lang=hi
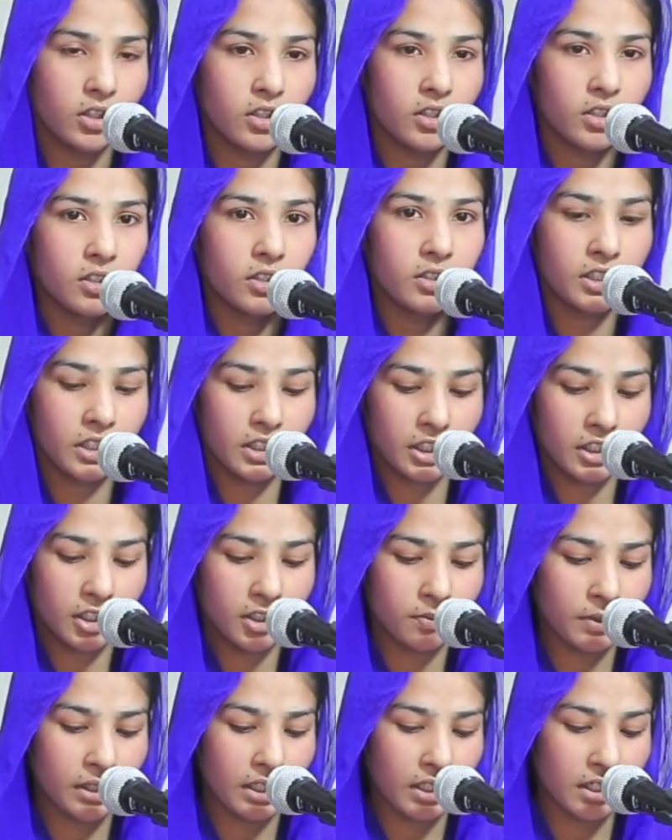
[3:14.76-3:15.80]
यकीनन
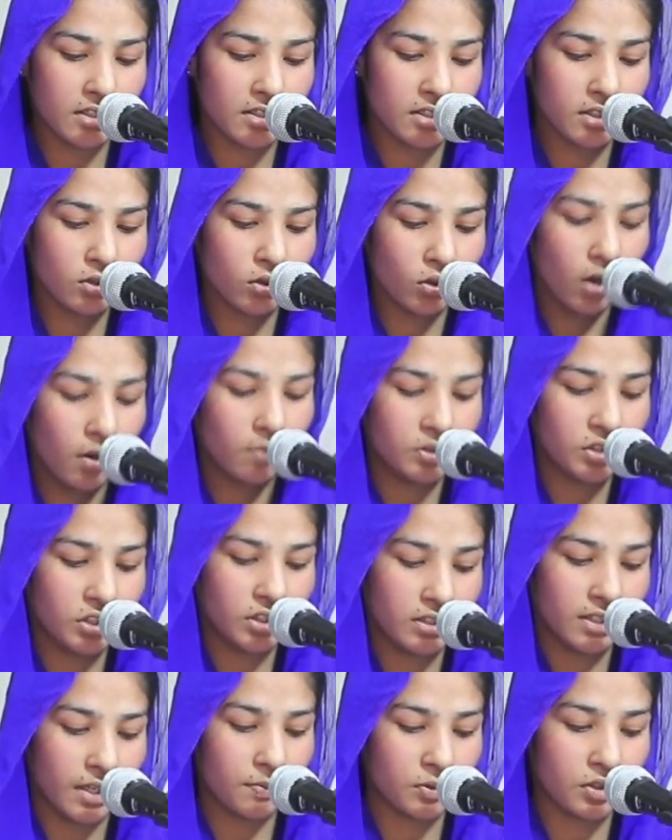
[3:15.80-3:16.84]
मेरे अजीज़ों हम
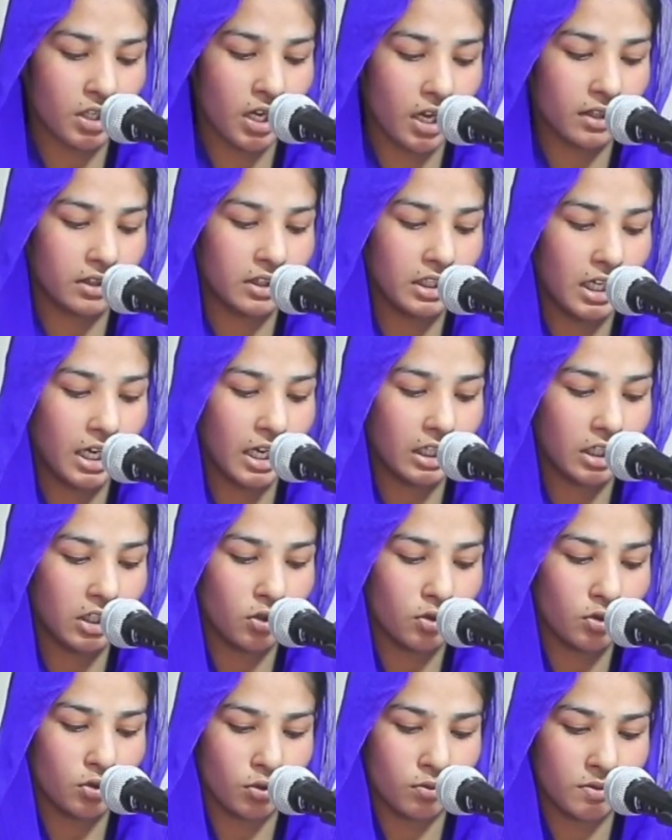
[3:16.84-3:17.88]
सब जानते हैं कि
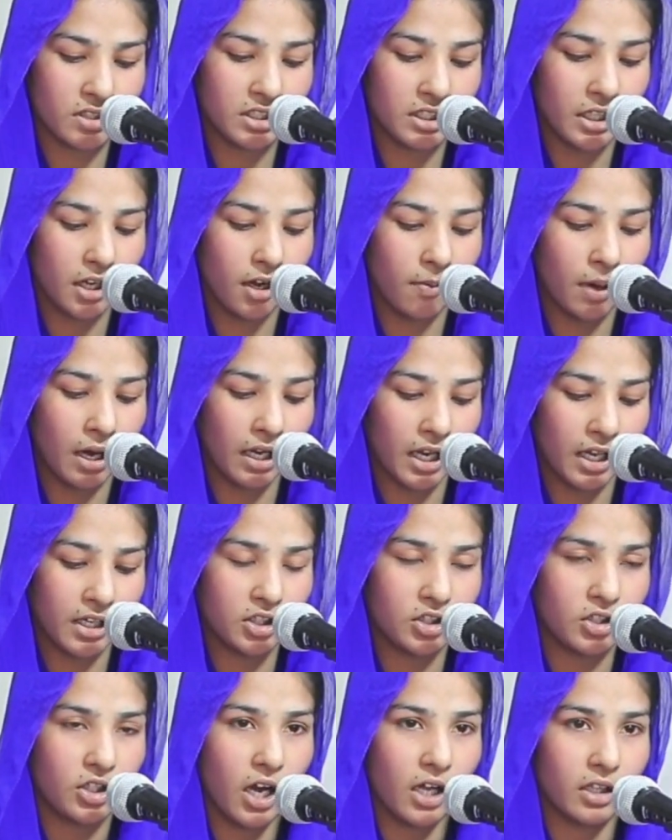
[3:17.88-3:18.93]
यीशु मसीह हमारा
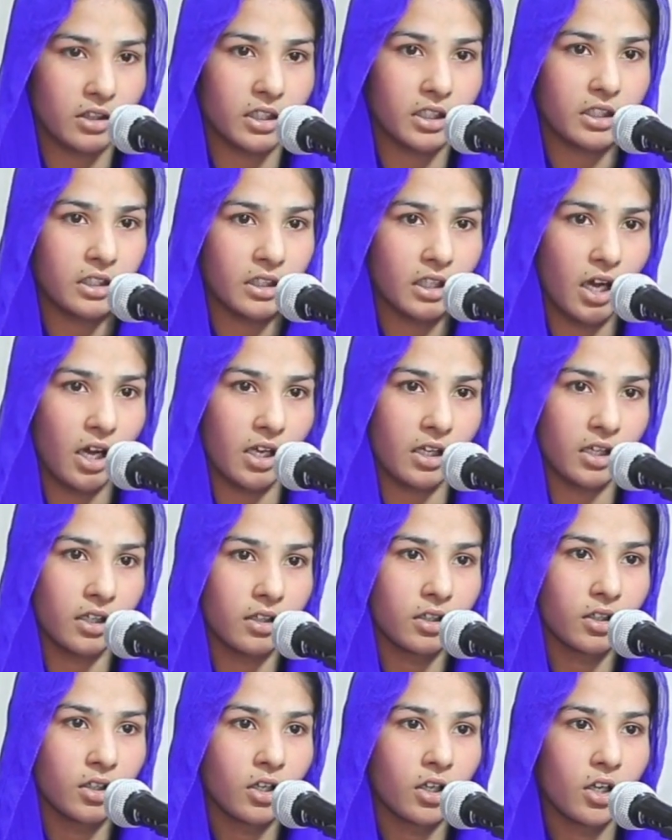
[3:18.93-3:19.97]
निजात दहिंदा है
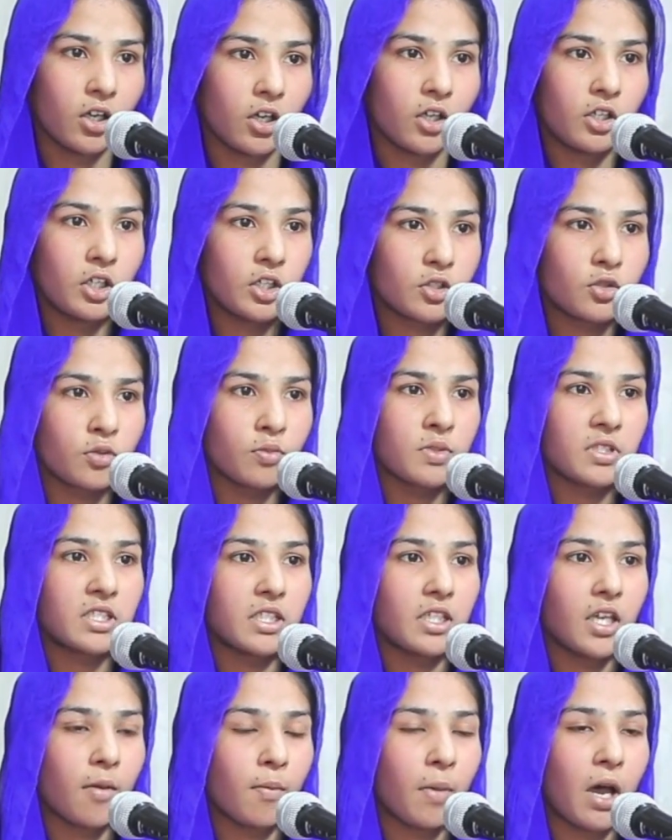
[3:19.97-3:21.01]
यीशु
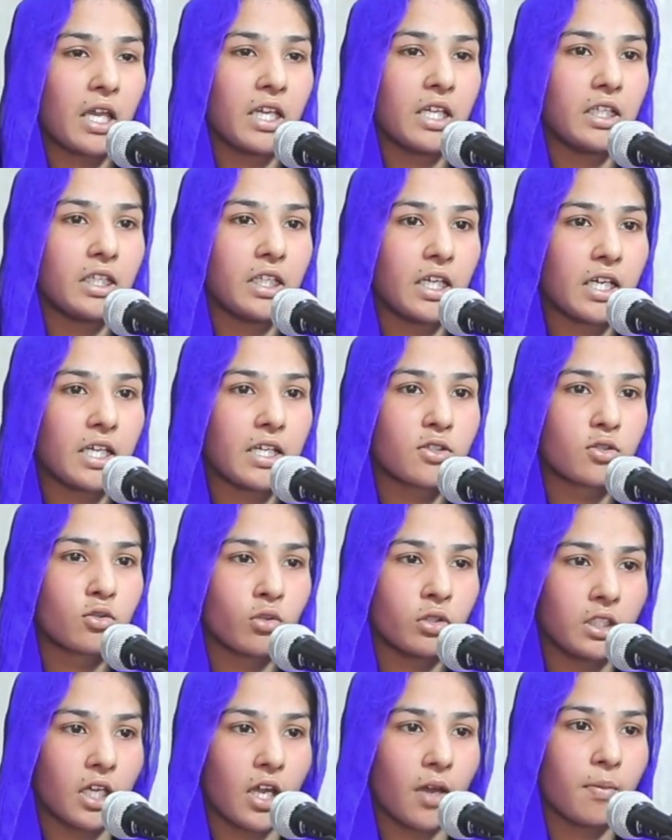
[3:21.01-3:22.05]
मसीह हमारे लिए इस
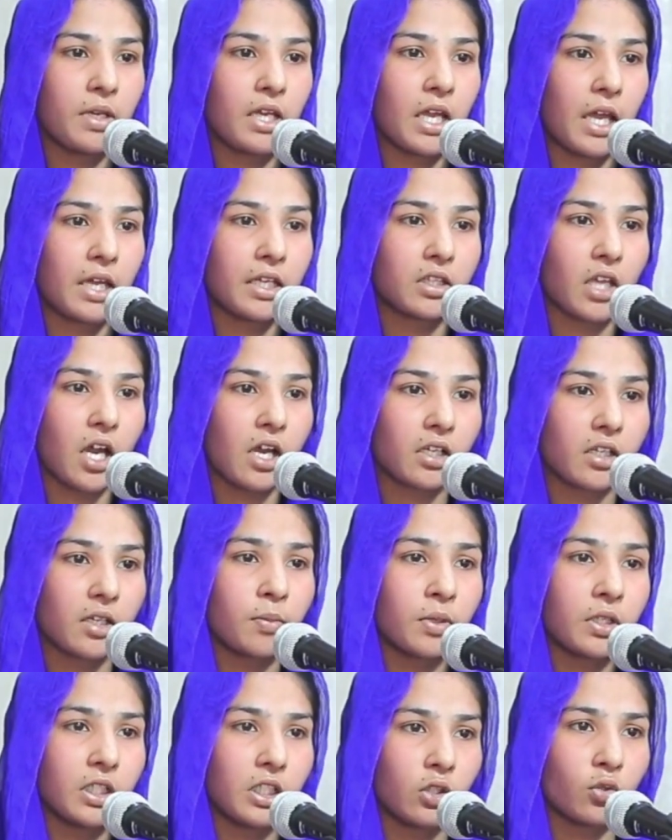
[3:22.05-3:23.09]
दुनिया में आए ताकि
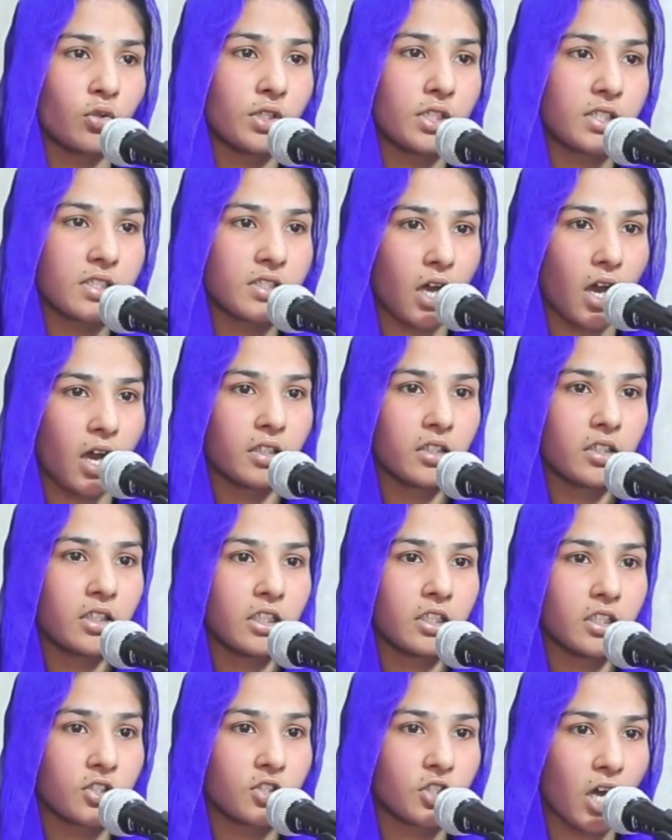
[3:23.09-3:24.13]
बनिनो इंसान की
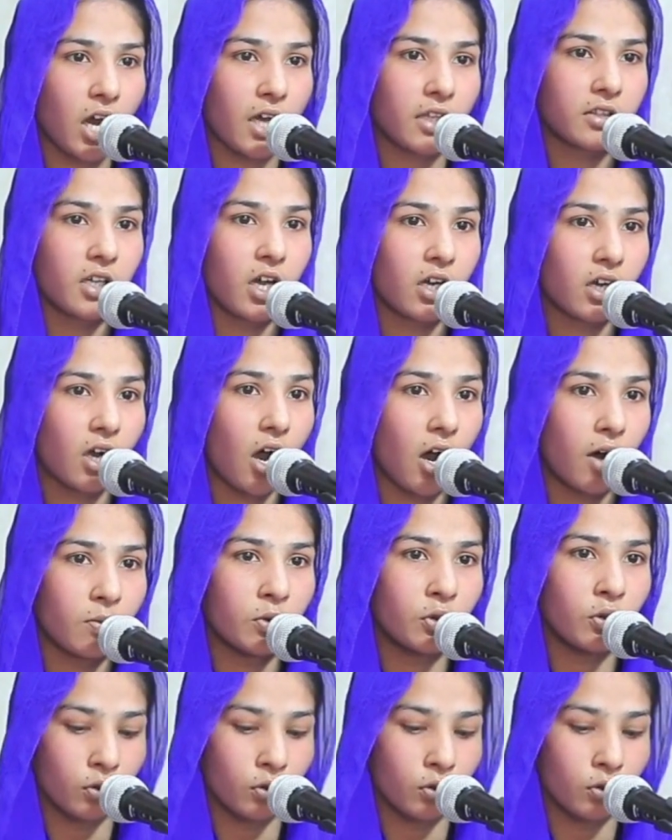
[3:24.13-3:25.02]
निजात का काम हो